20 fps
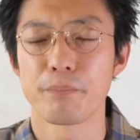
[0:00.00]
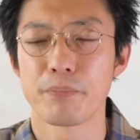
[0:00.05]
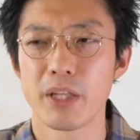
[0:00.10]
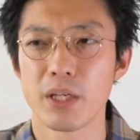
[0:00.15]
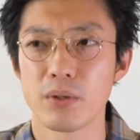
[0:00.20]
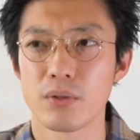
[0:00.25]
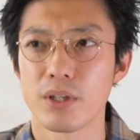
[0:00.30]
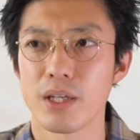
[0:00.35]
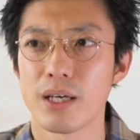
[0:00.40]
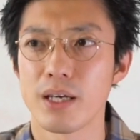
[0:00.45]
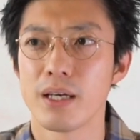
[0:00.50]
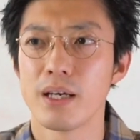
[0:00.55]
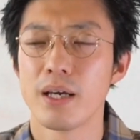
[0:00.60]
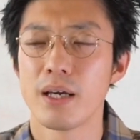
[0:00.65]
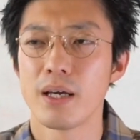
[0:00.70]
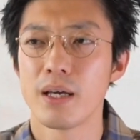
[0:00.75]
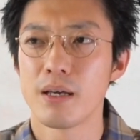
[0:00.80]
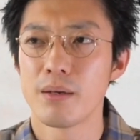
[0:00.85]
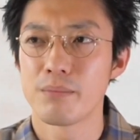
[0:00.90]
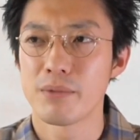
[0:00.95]
なので
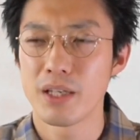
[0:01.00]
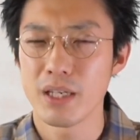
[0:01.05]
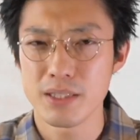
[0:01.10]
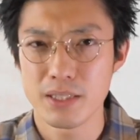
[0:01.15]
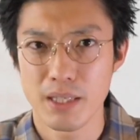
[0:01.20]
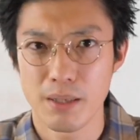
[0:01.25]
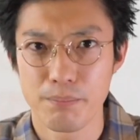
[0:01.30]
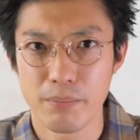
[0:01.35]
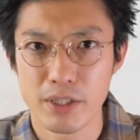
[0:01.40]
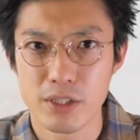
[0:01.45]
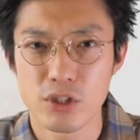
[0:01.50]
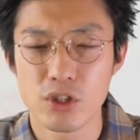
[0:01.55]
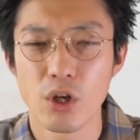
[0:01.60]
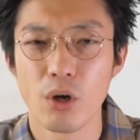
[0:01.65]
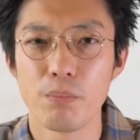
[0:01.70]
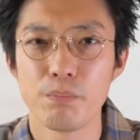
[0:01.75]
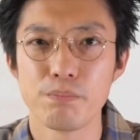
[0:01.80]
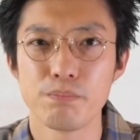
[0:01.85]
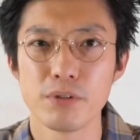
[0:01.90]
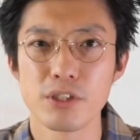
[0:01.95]
皆さんやっぱり
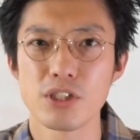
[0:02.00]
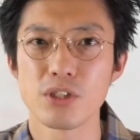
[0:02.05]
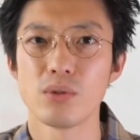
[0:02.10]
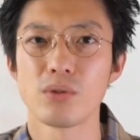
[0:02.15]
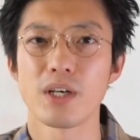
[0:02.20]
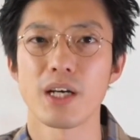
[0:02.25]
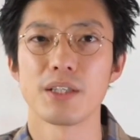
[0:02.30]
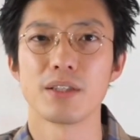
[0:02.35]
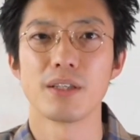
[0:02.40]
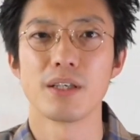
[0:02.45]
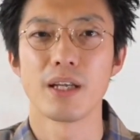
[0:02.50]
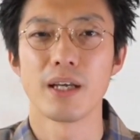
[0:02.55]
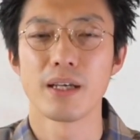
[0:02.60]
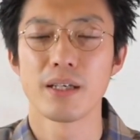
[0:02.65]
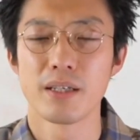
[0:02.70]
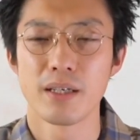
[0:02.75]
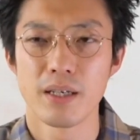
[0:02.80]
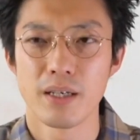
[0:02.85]
ショップ紹介ってね